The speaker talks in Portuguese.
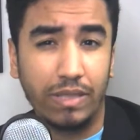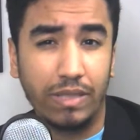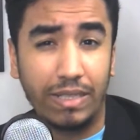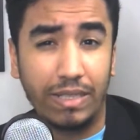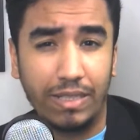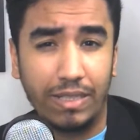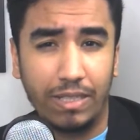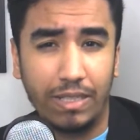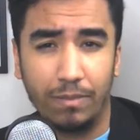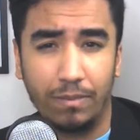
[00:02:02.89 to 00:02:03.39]

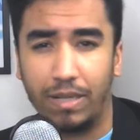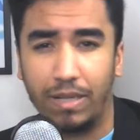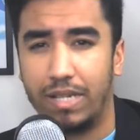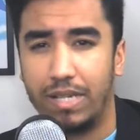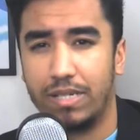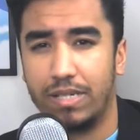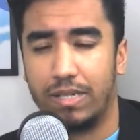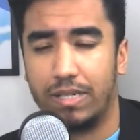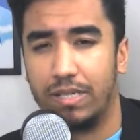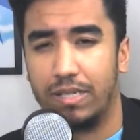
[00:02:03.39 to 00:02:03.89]

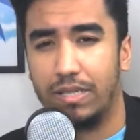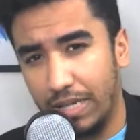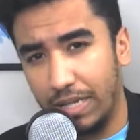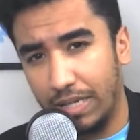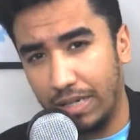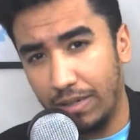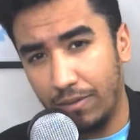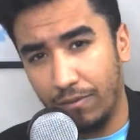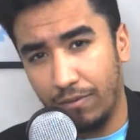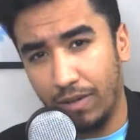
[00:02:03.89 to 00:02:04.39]
enigmáticas.
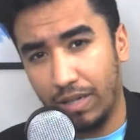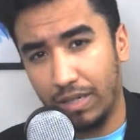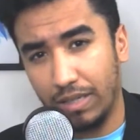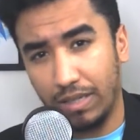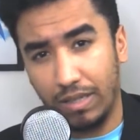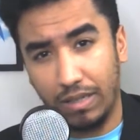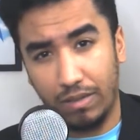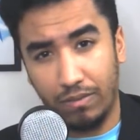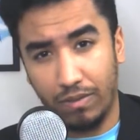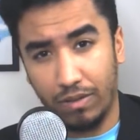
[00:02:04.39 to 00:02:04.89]
Ele fala
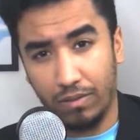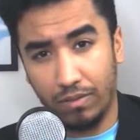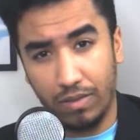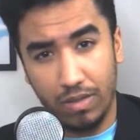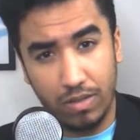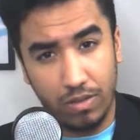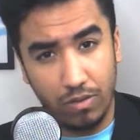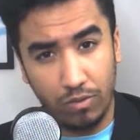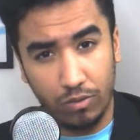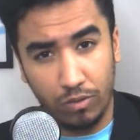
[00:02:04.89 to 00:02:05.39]
que ele veio
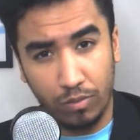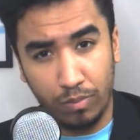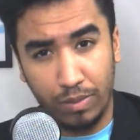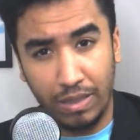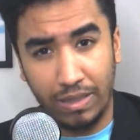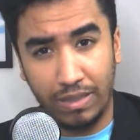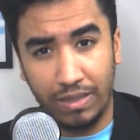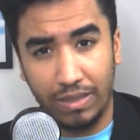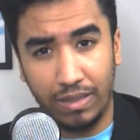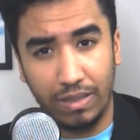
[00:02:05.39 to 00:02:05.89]
desse outro
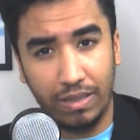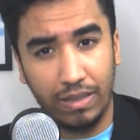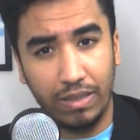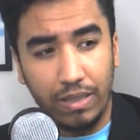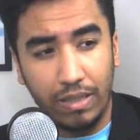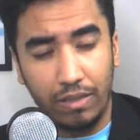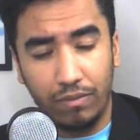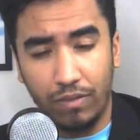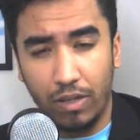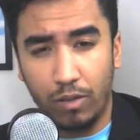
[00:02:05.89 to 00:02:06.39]

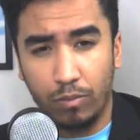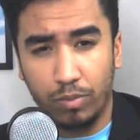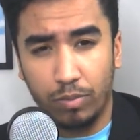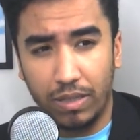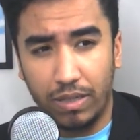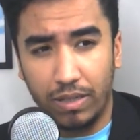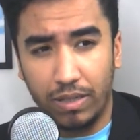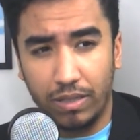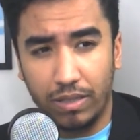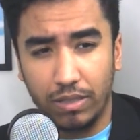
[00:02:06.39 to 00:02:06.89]
planeta e veio
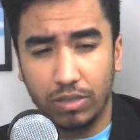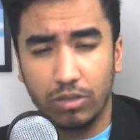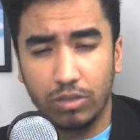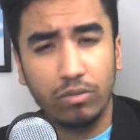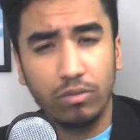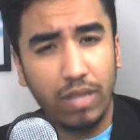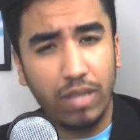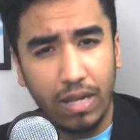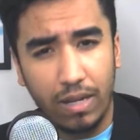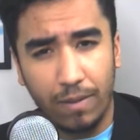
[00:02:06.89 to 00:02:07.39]
para
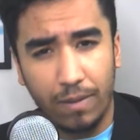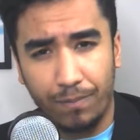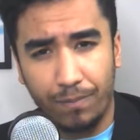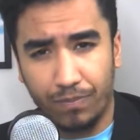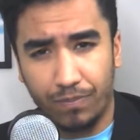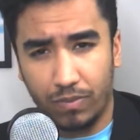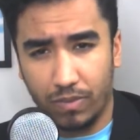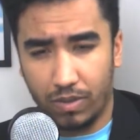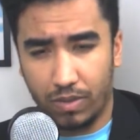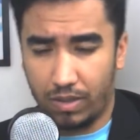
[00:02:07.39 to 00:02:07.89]
estudar,
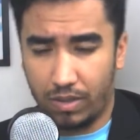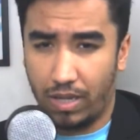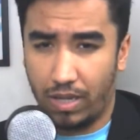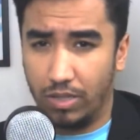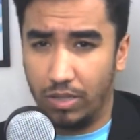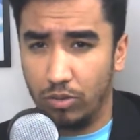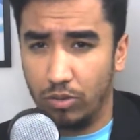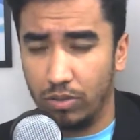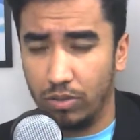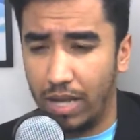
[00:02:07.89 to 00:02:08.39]
né,
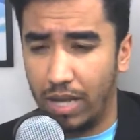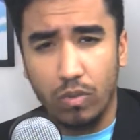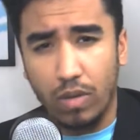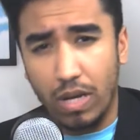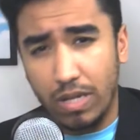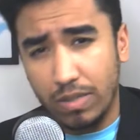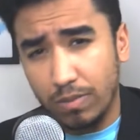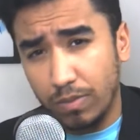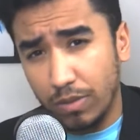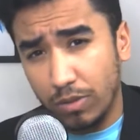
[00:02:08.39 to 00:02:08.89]
estudar
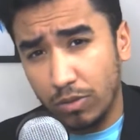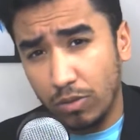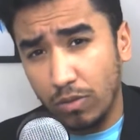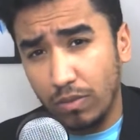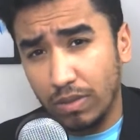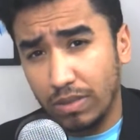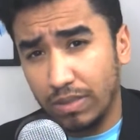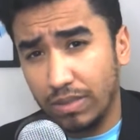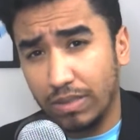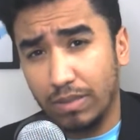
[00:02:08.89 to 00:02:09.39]
as
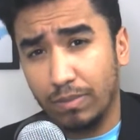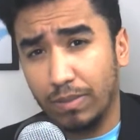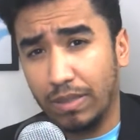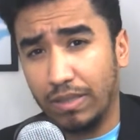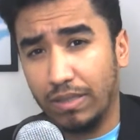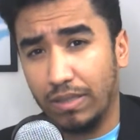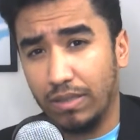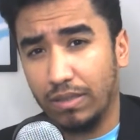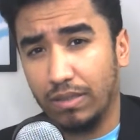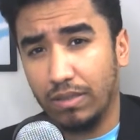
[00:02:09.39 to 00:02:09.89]
pessoas desse
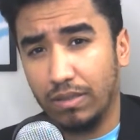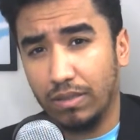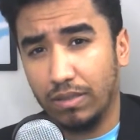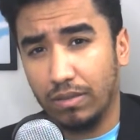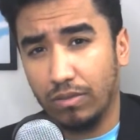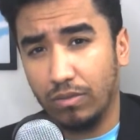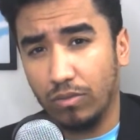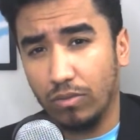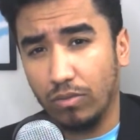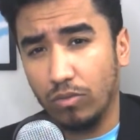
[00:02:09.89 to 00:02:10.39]
planeta,
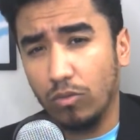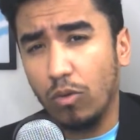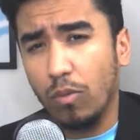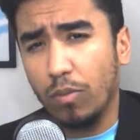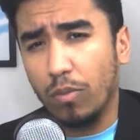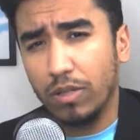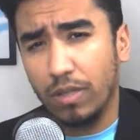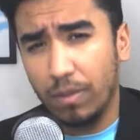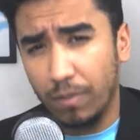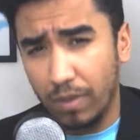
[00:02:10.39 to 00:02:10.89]
o
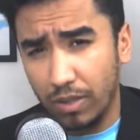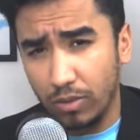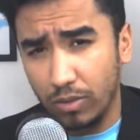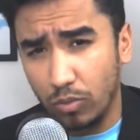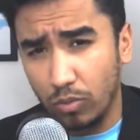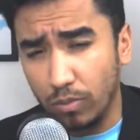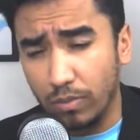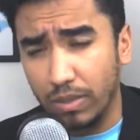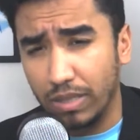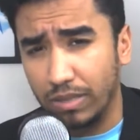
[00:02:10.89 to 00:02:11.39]

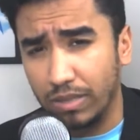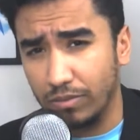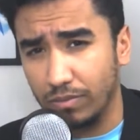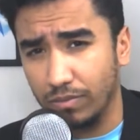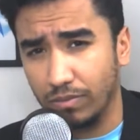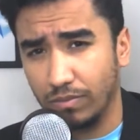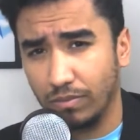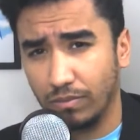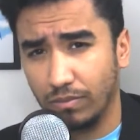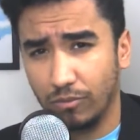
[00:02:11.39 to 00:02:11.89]
comportamento
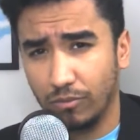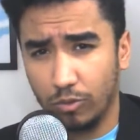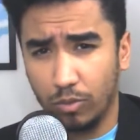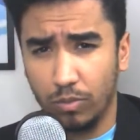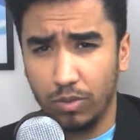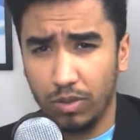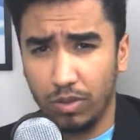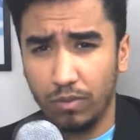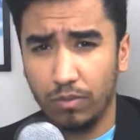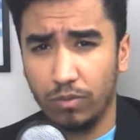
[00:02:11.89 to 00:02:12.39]
humano
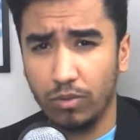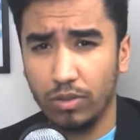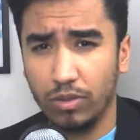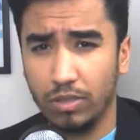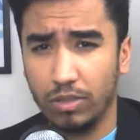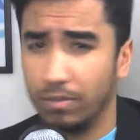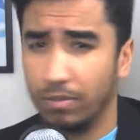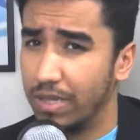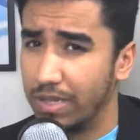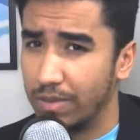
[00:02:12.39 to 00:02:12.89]
como se
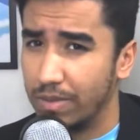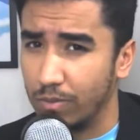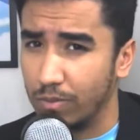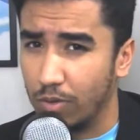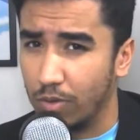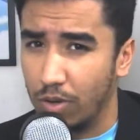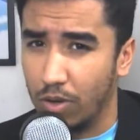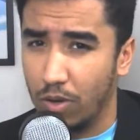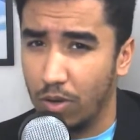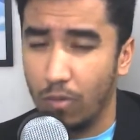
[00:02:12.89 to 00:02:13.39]
fosse
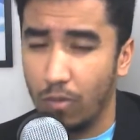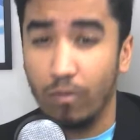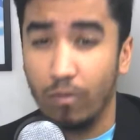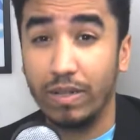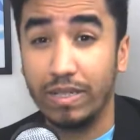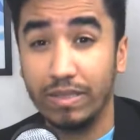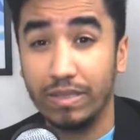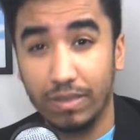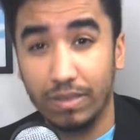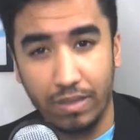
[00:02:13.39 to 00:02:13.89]
mesmo
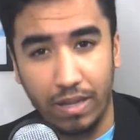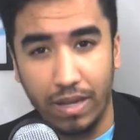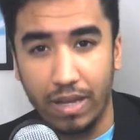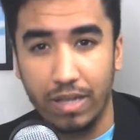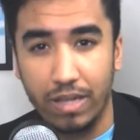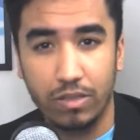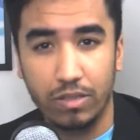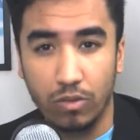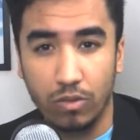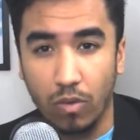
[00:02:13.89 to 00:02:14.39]
um
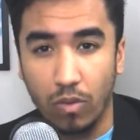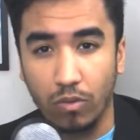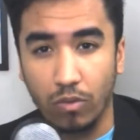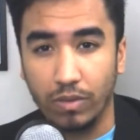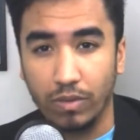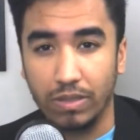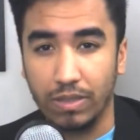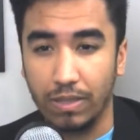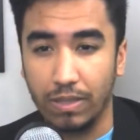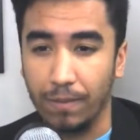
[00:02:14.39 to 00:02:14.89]
extraterrestre ou
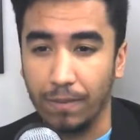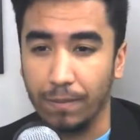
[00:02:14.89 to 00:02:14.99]
algo assim.